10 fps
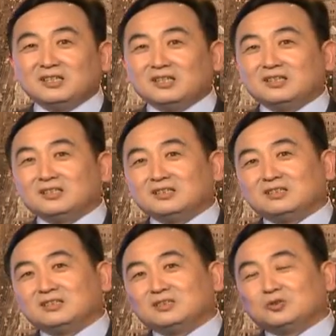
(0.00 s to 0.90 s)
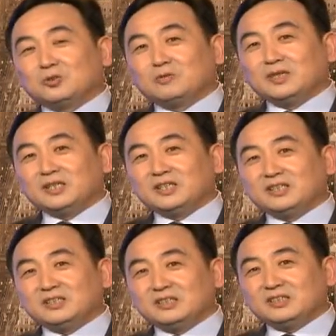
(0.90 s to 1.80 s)
那作为
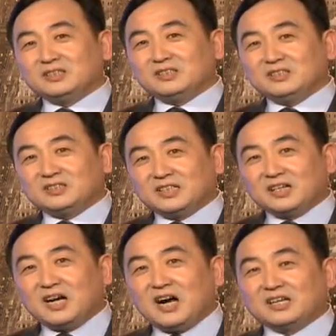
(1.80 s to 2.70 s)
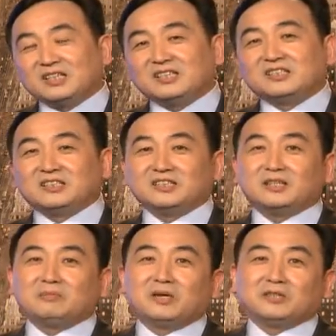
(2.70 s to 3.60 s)
这个行业的人
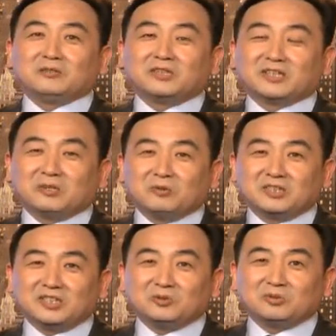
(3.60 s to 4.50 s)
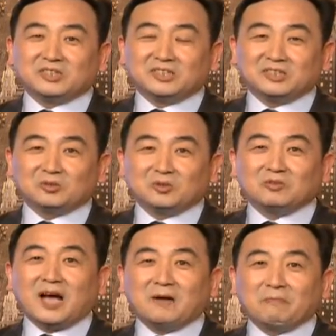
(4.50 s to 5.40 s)
呢，朋友呢给我提出了一些说
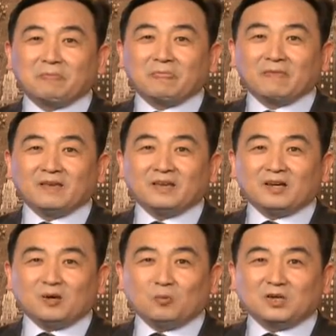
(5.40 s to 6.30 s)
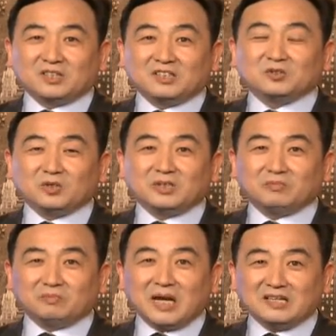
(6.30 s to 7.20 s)
法，我个人觉得
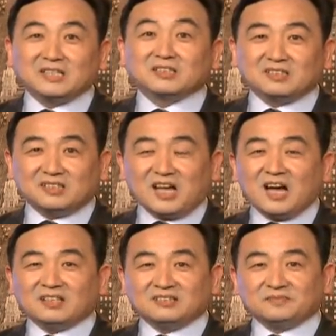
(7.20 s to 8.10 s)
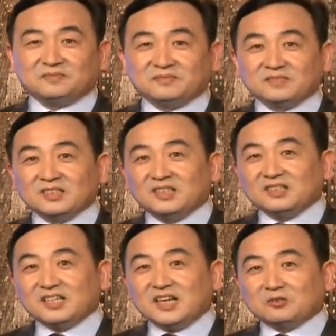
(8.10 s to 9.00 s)
蛮认可的啊。
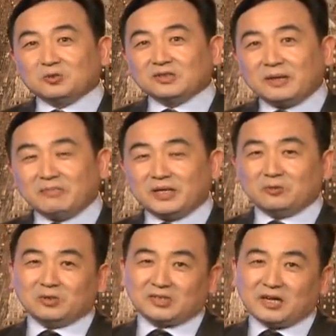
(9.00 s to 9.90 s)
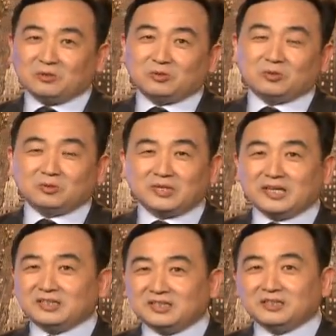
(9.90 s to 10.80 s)
他讲说，在美国、在欧洲、
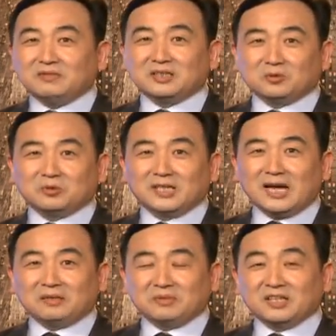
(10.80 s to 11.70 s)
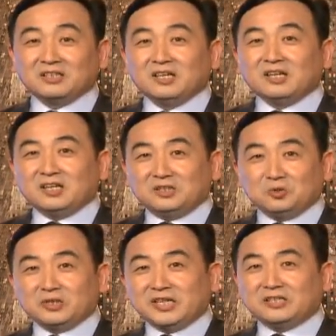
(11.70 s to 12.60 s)
在西方的国家里面，很
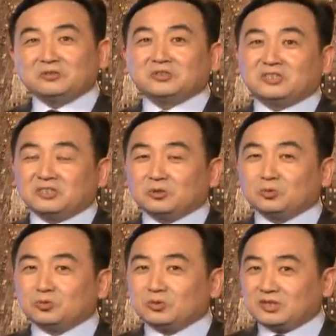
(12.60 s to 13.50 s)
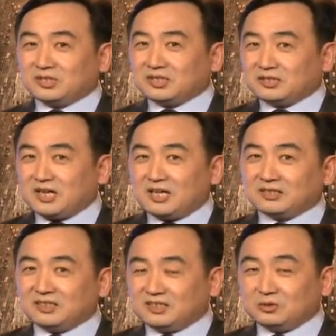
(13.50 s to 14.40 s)
多研究室都做着正常
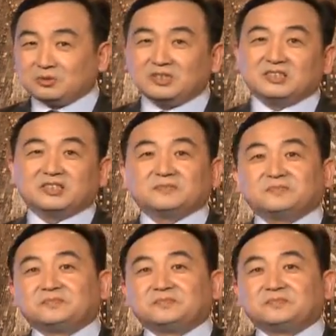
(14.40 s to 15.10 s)
的这种事情。